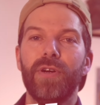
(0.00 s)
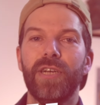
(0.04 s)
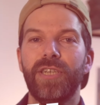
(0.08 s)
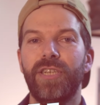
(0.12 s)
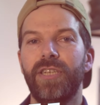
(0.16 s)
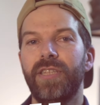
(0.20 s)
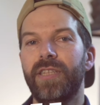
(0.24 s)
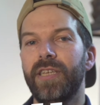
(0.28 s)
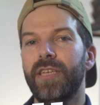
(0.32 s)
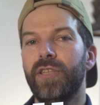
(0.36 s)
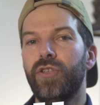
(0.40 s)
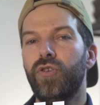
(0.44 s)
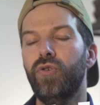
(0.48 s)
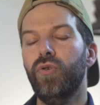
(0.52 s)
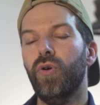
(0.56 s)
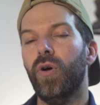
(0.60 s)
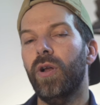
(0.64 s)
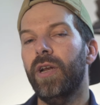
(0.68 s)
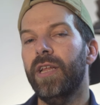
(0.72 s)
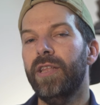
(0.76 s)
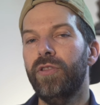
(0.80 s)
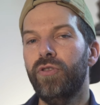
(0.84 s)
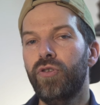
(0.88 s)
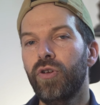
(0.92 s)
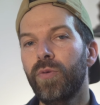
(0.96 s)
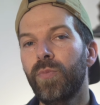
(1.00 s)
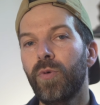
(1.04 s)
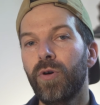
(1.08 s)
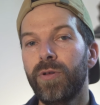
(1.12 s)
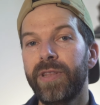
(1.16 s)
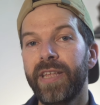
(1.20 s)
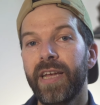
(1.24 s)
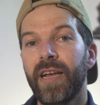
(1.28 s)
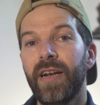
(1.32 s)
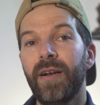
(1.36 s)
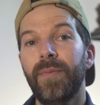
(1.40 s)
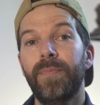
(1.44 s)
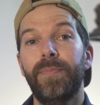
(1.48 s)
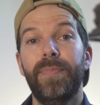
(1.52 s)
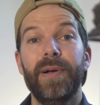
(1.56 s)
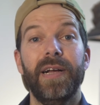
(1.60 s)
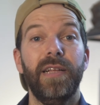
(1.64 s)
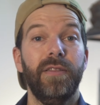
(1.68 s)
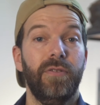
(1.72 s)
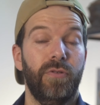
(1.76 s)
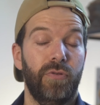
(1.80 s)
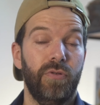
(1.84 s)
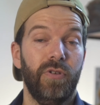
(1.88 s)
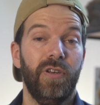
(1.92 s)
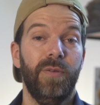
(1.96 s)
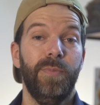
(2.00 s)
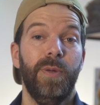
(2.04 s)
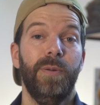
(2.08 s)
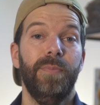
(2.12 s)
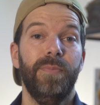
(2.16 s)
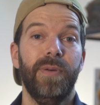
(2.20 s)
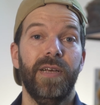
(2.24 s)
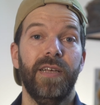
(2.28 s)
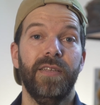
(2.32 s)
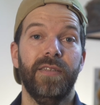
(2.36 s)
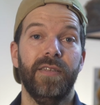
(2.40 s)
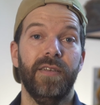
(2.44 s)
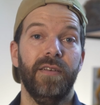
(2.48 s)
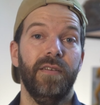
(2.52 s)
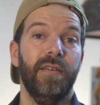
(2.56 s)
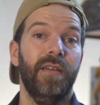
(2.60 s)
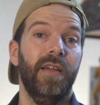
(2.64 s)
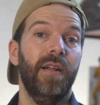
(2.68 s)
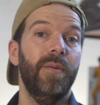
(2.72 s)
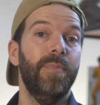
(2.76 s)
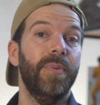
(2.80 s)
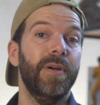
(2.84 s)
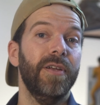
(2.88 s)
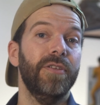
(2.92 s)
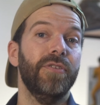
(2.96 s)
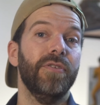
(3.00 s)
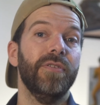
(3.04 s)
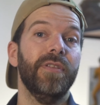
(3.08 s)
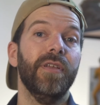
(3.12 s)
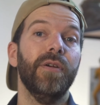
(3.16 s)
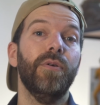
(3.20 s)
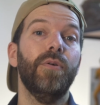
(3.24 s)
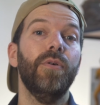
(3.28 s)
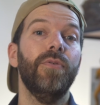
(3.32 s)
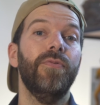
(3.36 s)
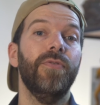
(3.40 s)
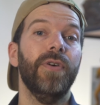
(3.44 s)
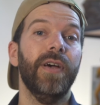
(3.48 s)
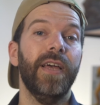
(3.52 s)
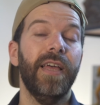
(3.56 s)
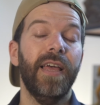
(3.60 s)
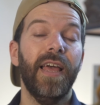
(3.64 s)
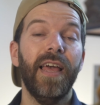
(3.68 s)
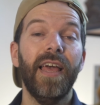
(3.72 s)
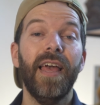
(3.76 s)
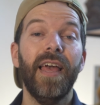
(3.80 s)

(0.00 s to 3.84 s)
architecture, les deux modèles partent sur les mêmes bases. Hein. Elles présentent un coffret